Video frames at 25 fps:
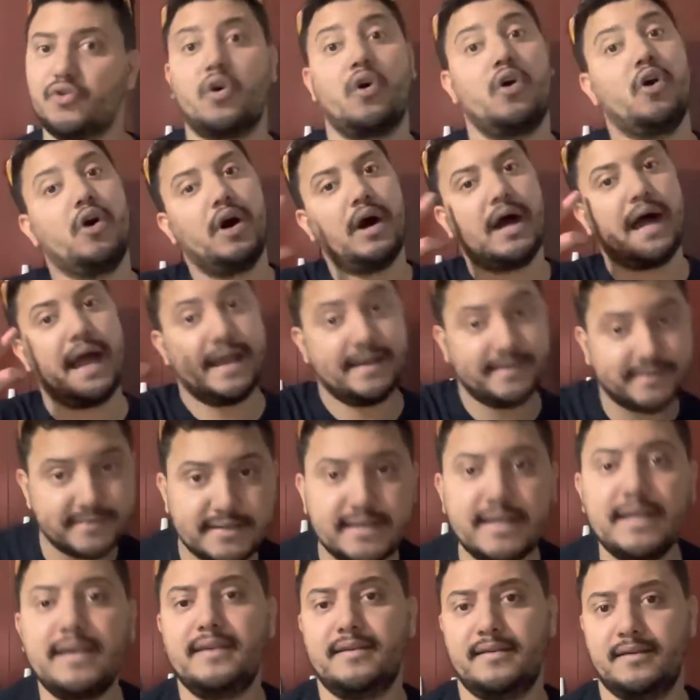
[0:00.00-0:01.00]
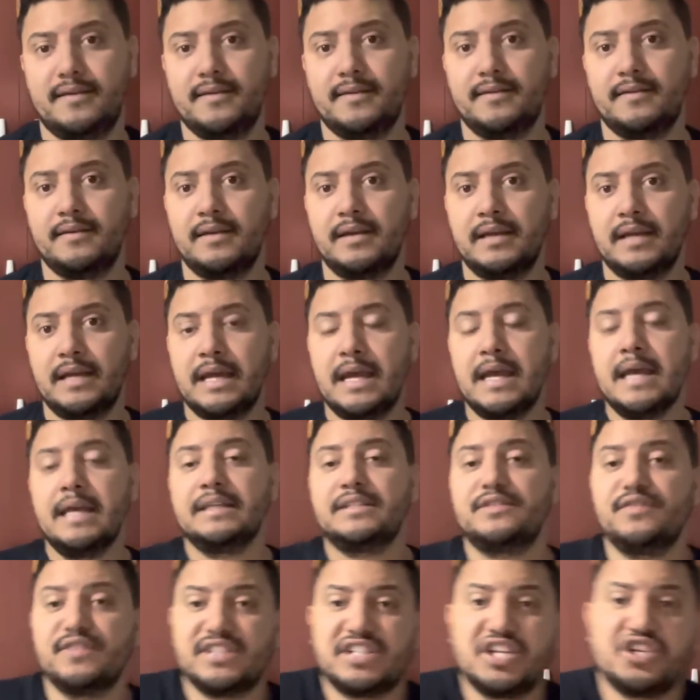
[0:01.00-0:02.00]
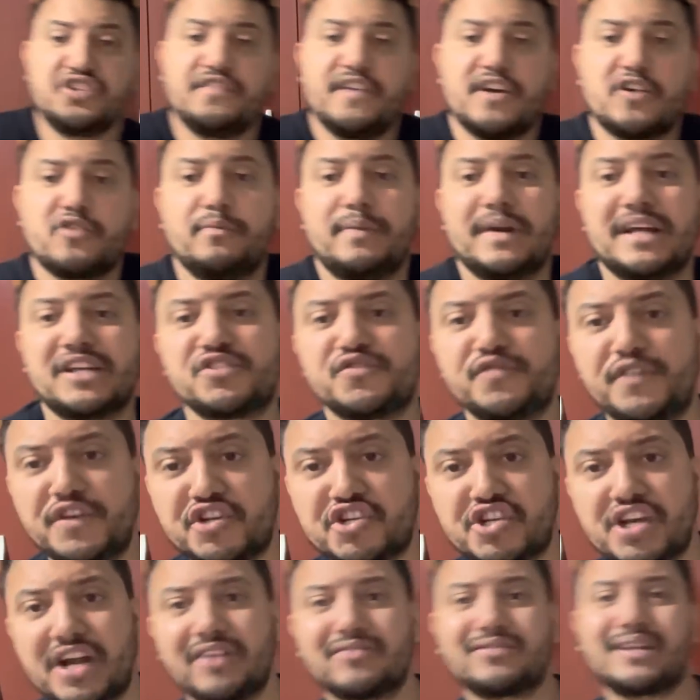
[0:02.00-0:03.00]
Ó, oh, aí sim. Se você tiver com o braço fechado,